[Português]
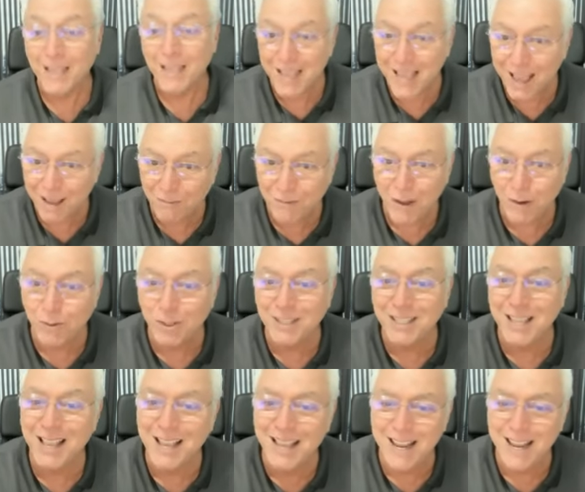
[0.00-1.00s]
que revela os
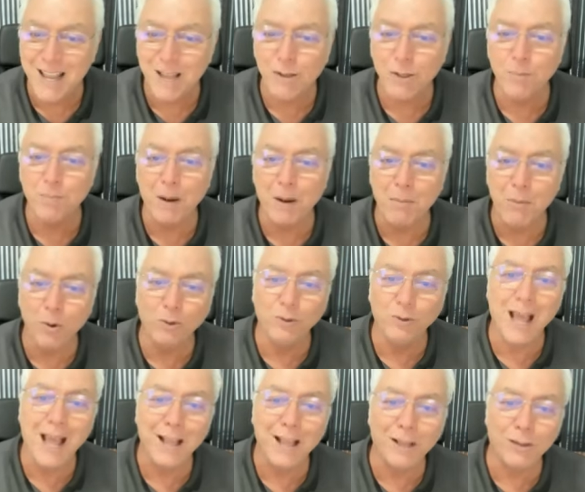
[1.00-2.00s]
segredos para
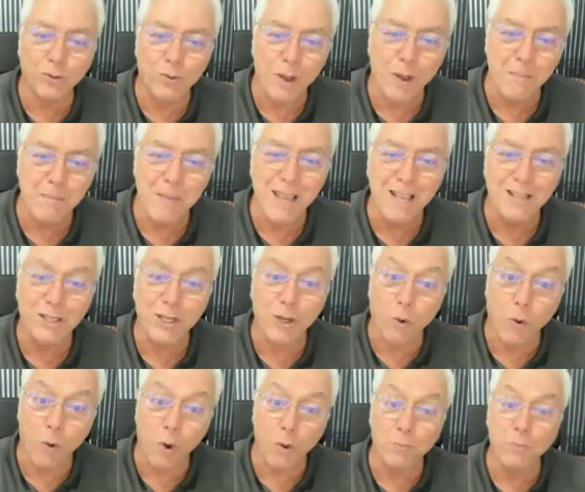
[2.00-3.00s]
moldar sua mente e
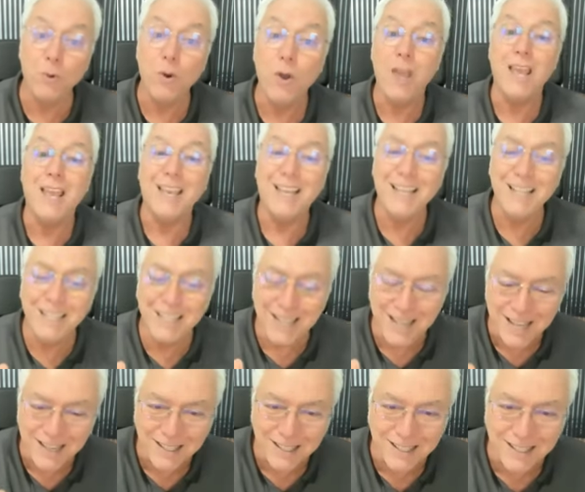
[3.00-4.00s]
corpo em
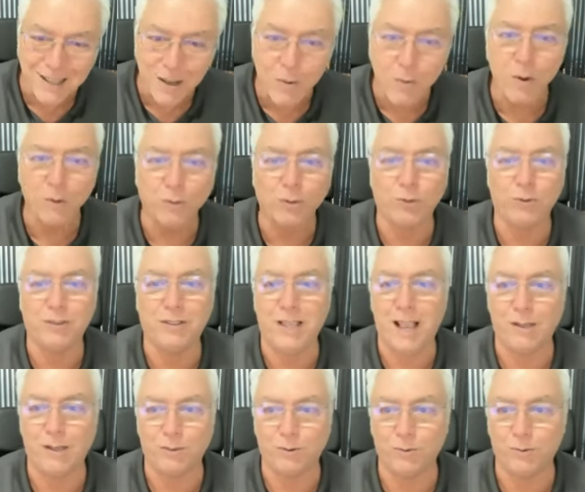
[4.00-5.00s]
direção ao
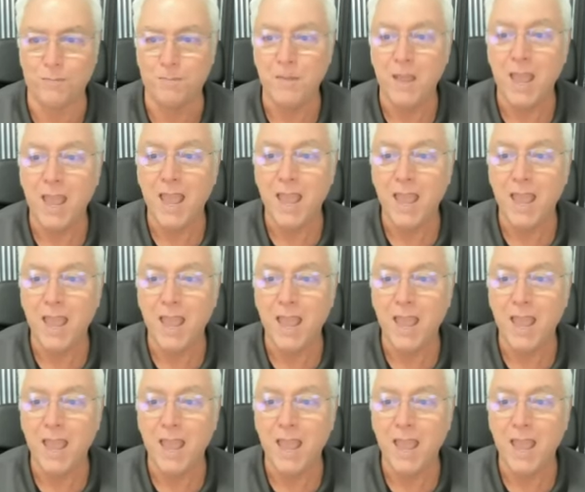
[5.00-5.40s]
sucesso.